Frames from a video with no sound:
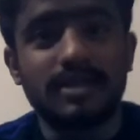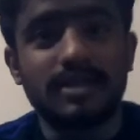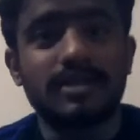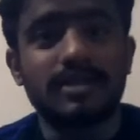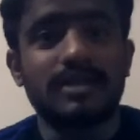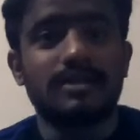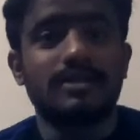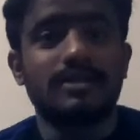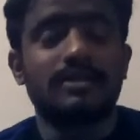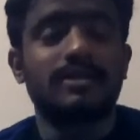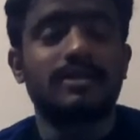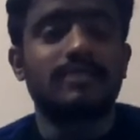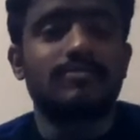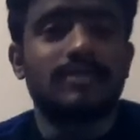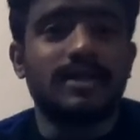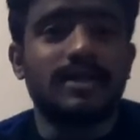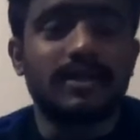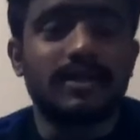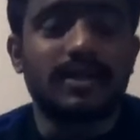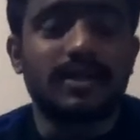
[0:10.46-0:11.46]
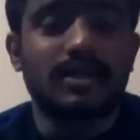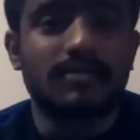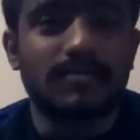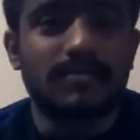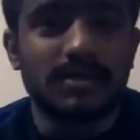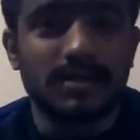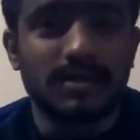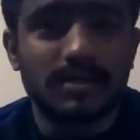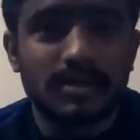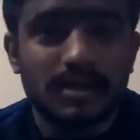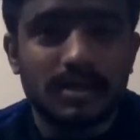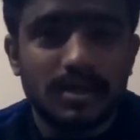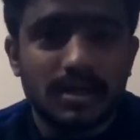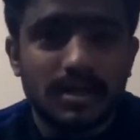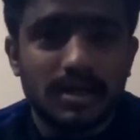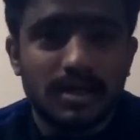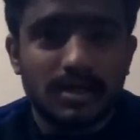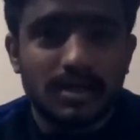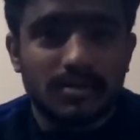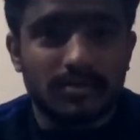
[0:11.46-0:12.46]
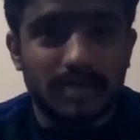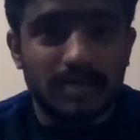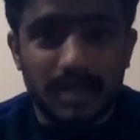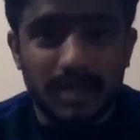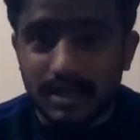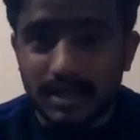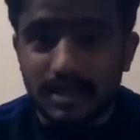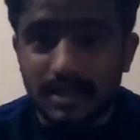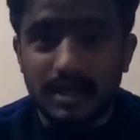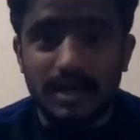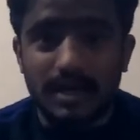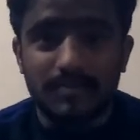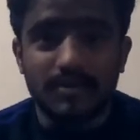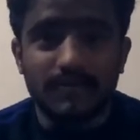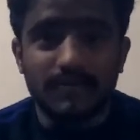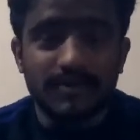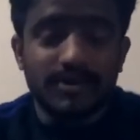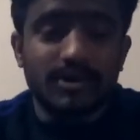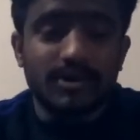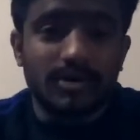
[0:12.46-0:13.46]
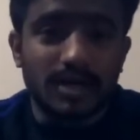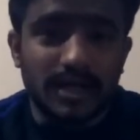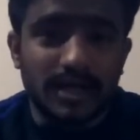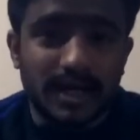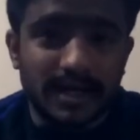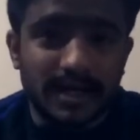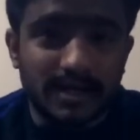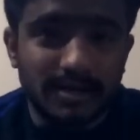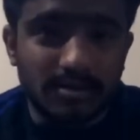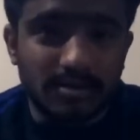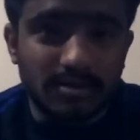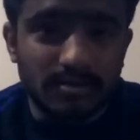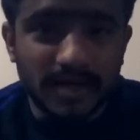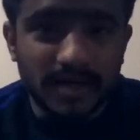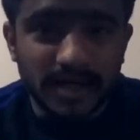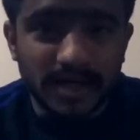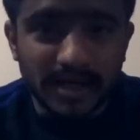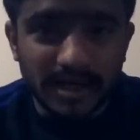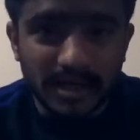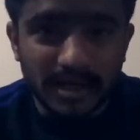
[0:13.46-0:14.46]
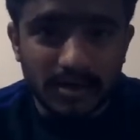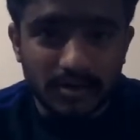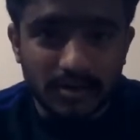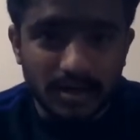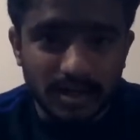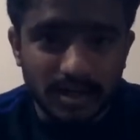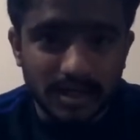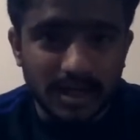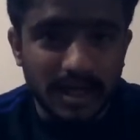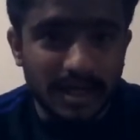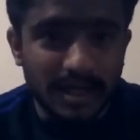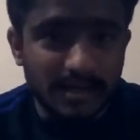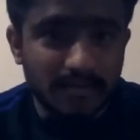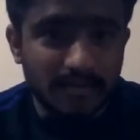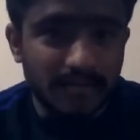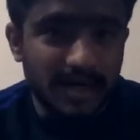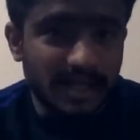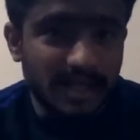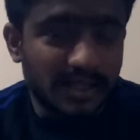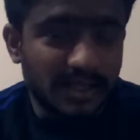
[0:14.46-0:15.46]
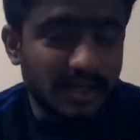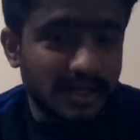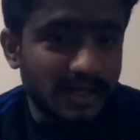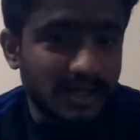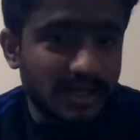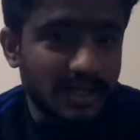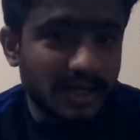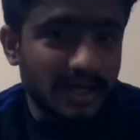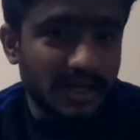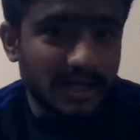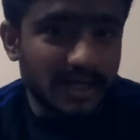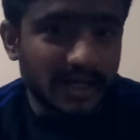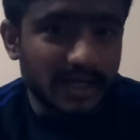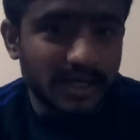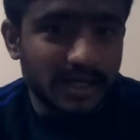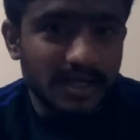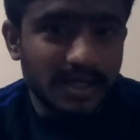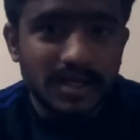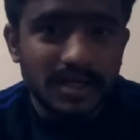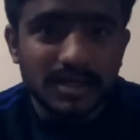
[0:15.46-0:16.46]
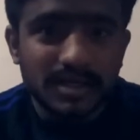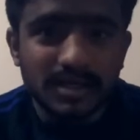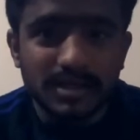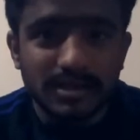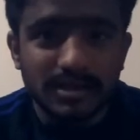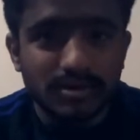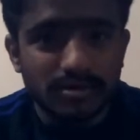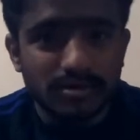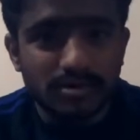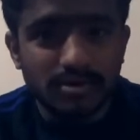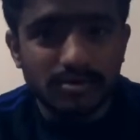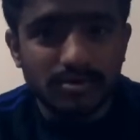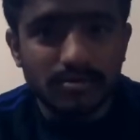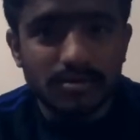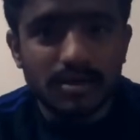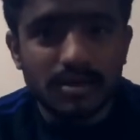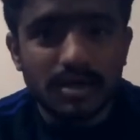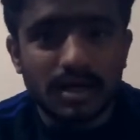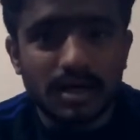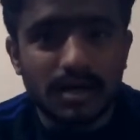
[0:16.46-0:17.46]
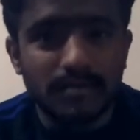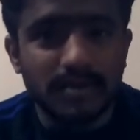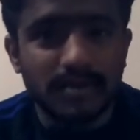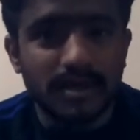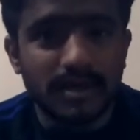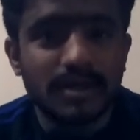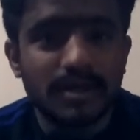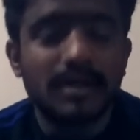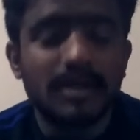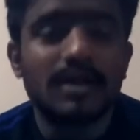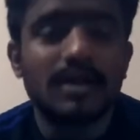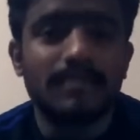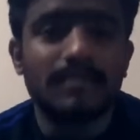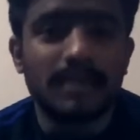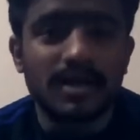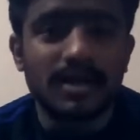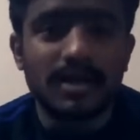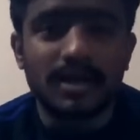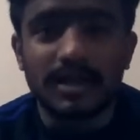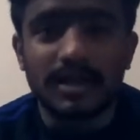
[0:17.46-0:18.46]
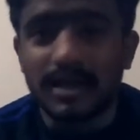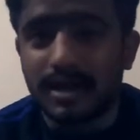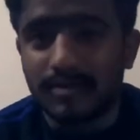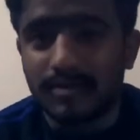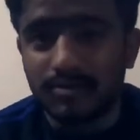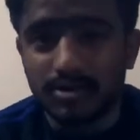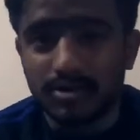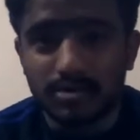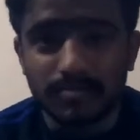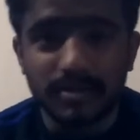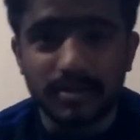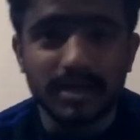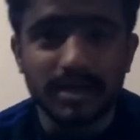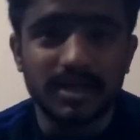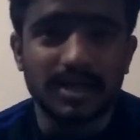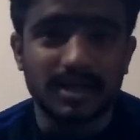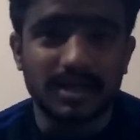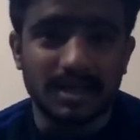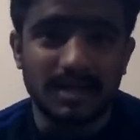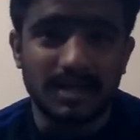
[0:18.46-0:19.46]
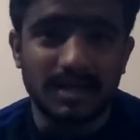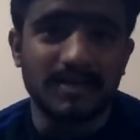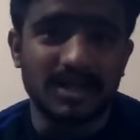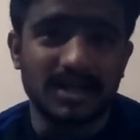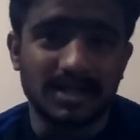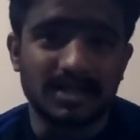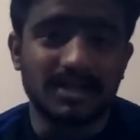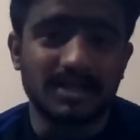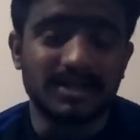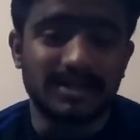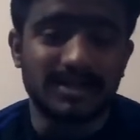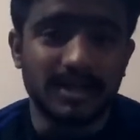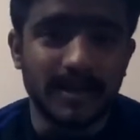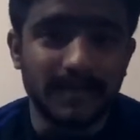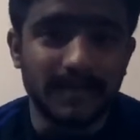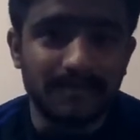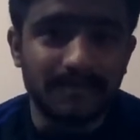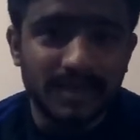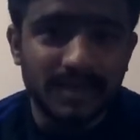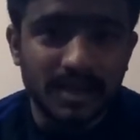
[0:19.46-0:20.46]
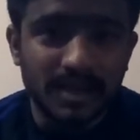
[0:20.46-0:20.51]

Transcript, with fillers: ही चैनल टिप्स एंड ट्रिक्स पर तो जैसा कि आपने वीडियो का टाइटल तो पढ़ ही लिया होगा कि आज हम बात करने जा रहे हैं कि यूट्यूब हमें पर हज़ार व्यूज़ पे कितना पैसा देता है